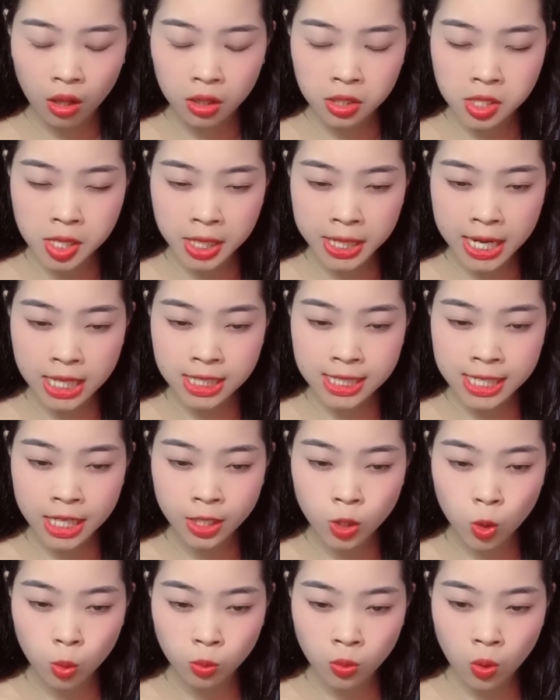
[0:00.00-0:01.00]
người đã
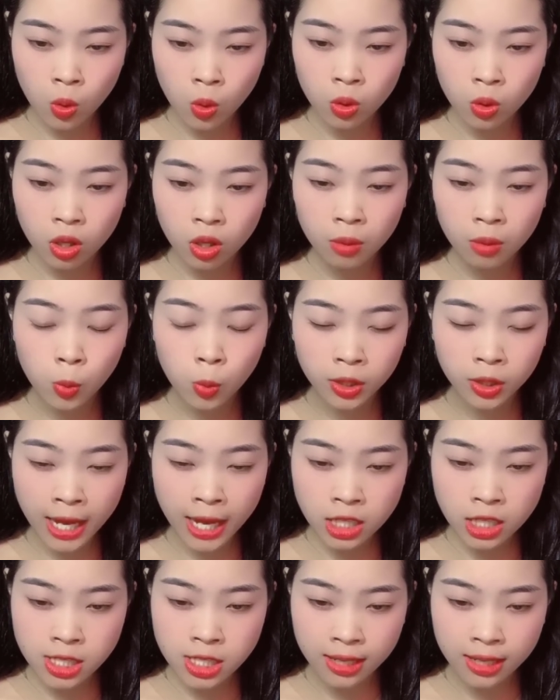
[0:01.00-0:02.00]
sỉ nhục cô một
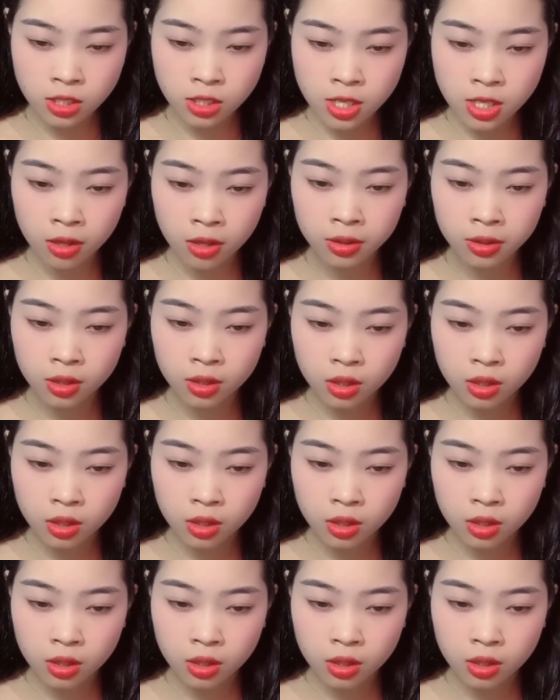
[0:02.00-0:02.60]
cách trắng trợn.